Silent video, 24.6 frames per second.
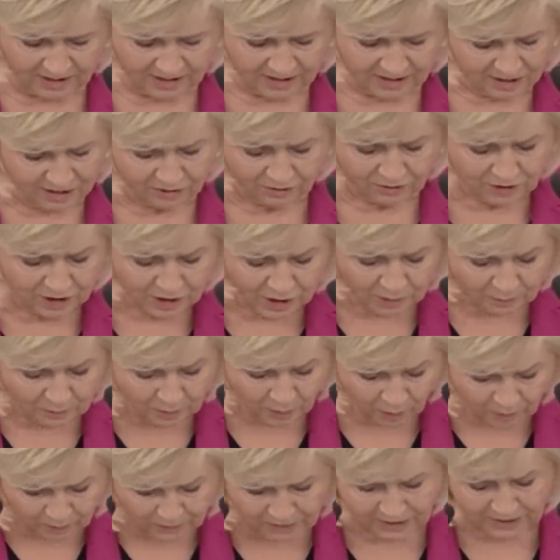Sąd, nie
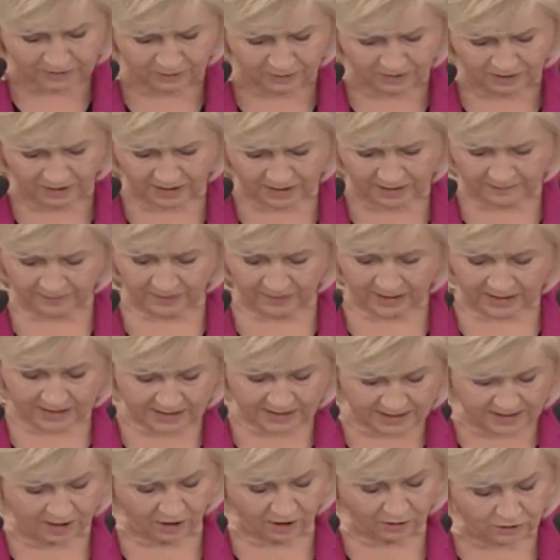pomyli,
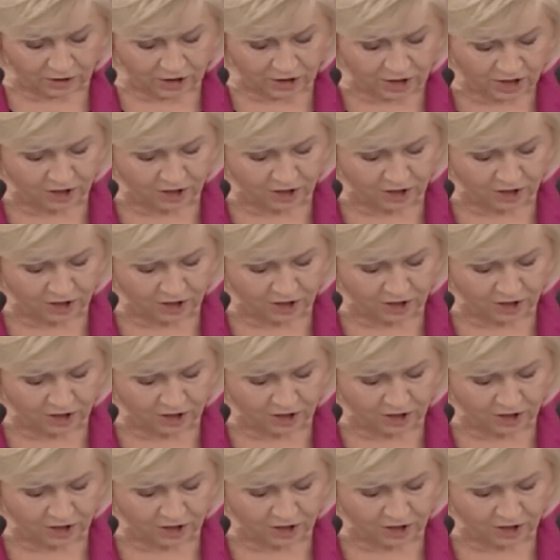sąd